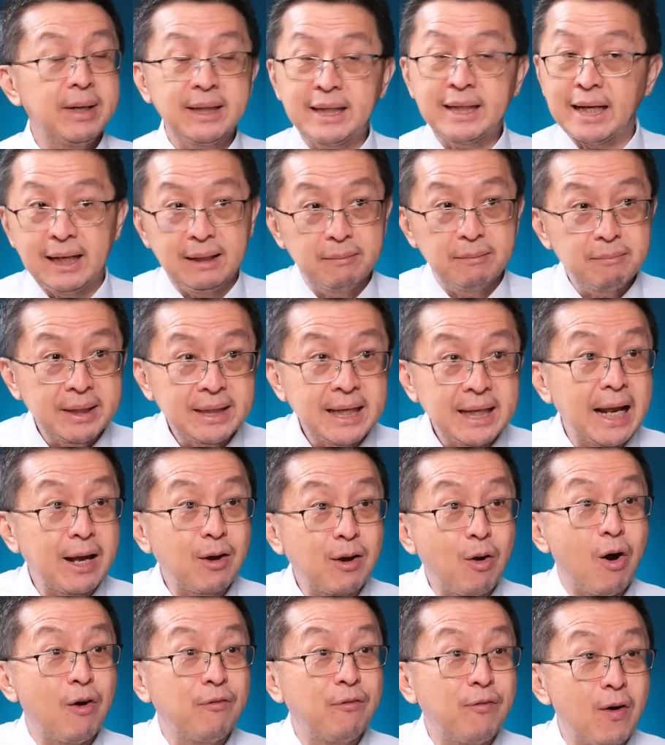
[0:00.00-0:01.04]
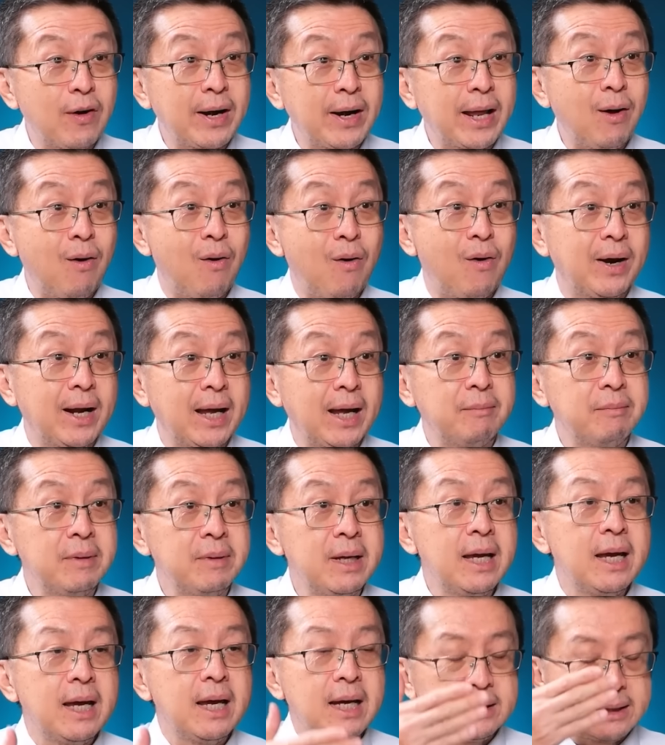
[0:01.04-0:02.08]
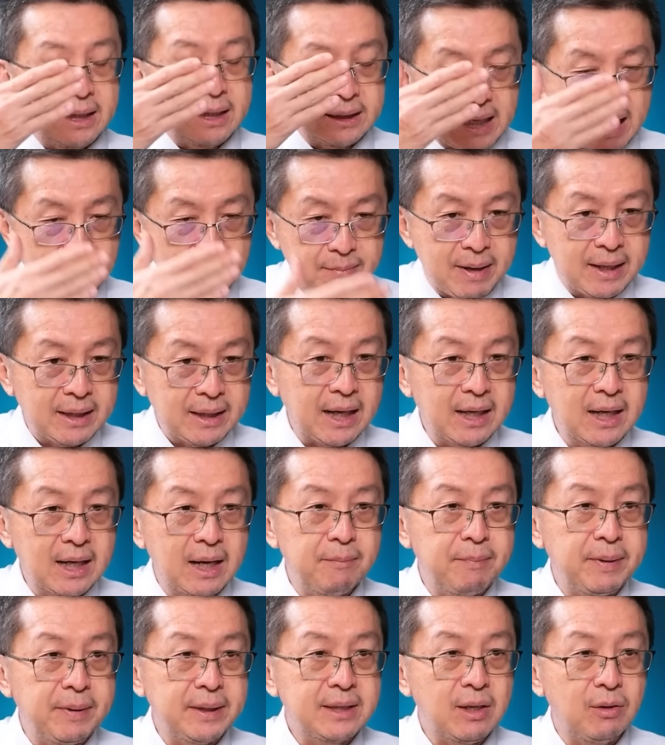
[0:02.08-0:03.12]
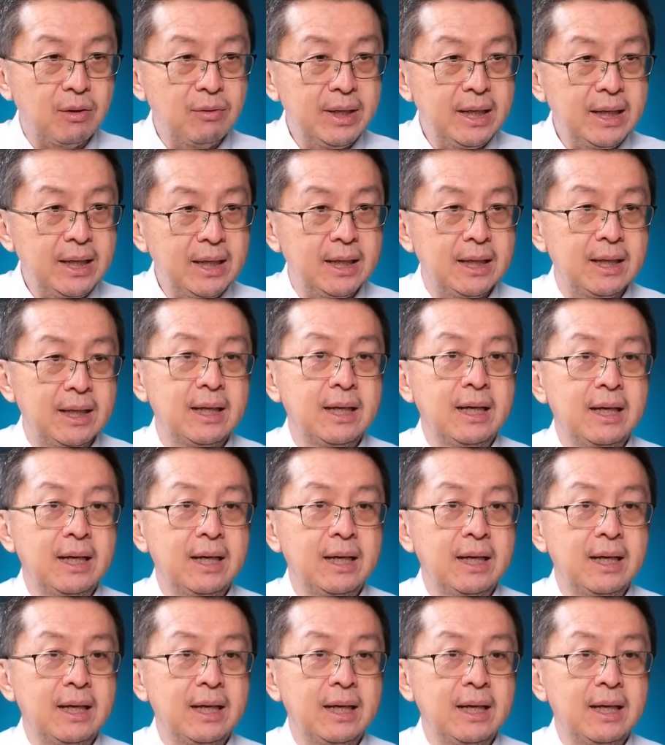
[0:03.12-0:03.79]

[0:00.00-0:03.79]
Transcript: ไม่ใช่ไม่ใช่ในกอฟ้องในขอนะครับสถาบันการเงินเป็นเจ้าหนี้